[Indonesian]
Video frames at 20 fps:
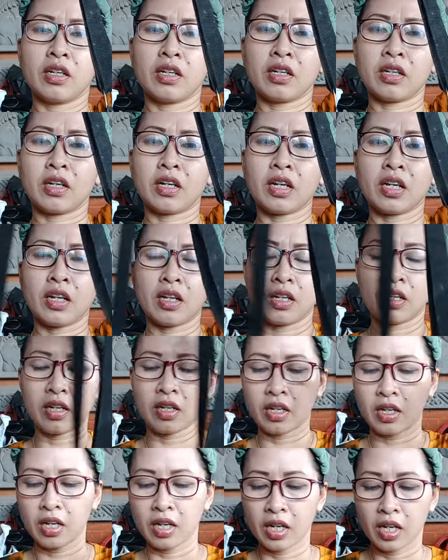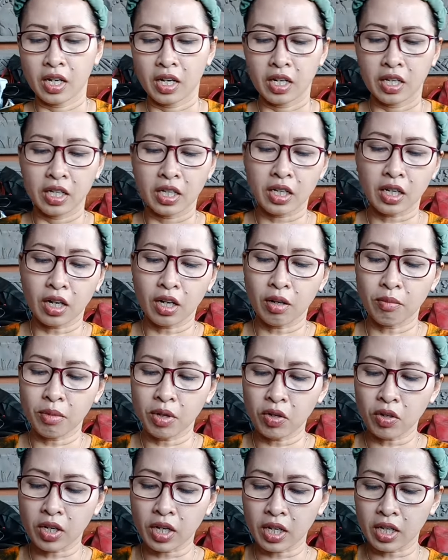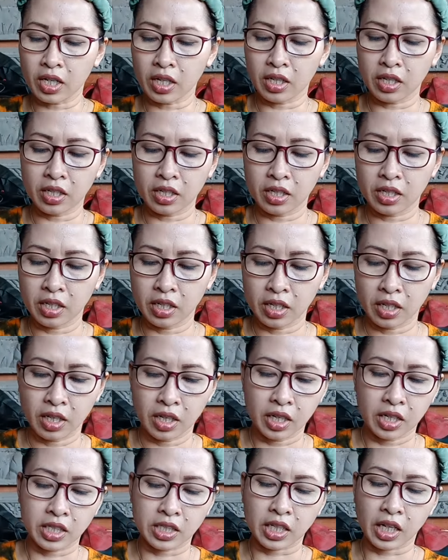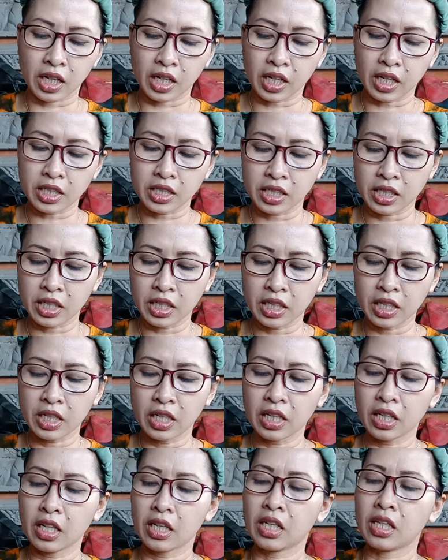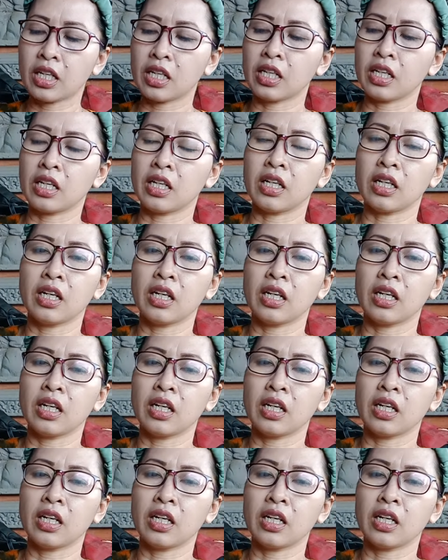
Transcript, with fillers: keren ini kalau mau kak ya saya kasih di nih